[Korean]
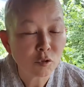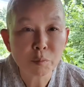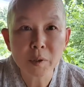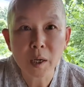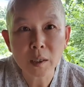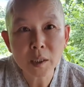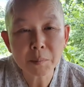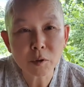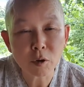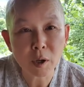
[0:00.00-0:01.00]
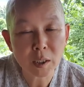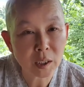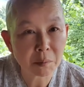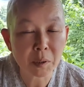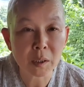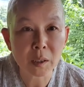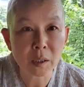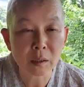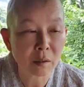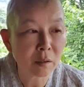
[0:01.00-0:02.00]
주변 한 집 걸로 한
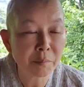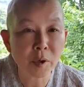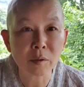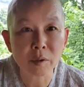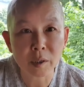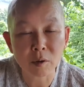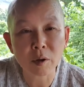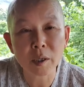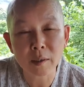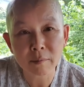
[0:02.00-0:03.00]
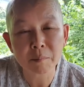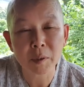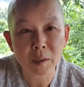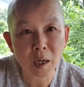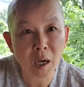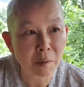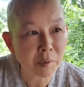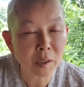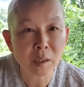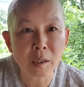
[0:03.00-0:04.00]
집이 큰 병들이 걸리겠습니까?
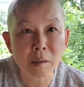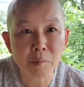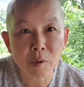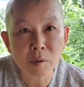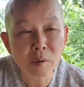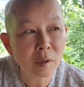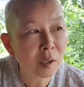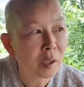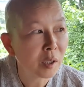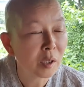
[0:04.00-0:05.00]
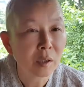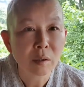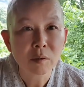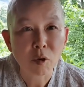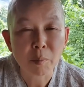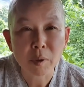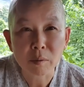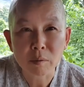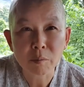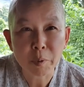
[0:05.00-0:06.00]
아멘이 뭐 정말
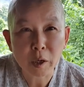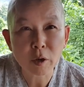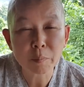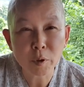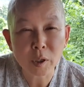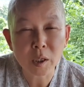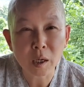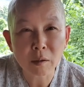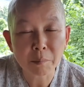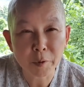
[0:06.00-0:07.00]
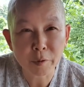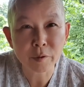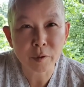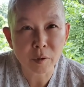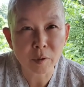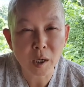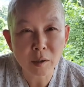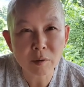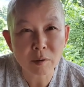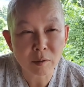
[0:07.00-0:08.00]
이건 백혈병이니 하면서
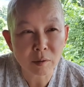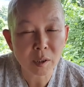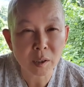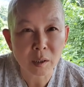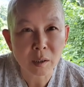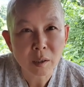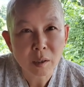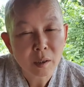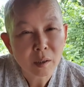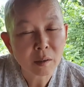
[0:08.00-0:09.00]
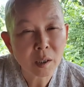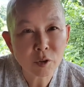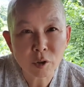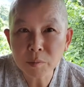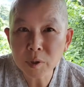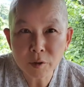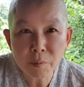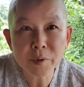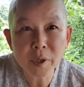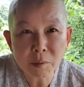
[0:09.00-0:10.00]
하는 것들이 그게 전부 다
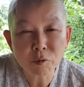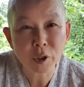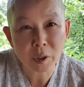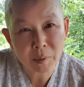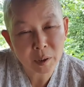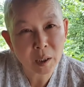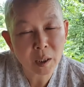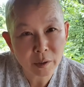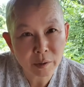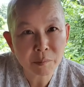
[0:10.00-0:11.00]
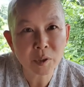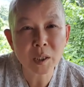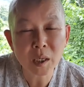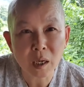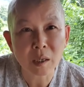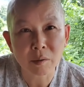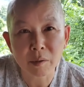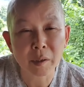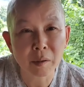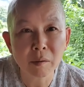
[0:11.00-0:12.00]
섭생이 문제입니다. 음식에 달린
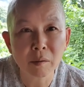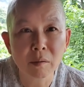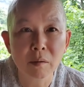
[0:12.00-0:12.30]
거예요.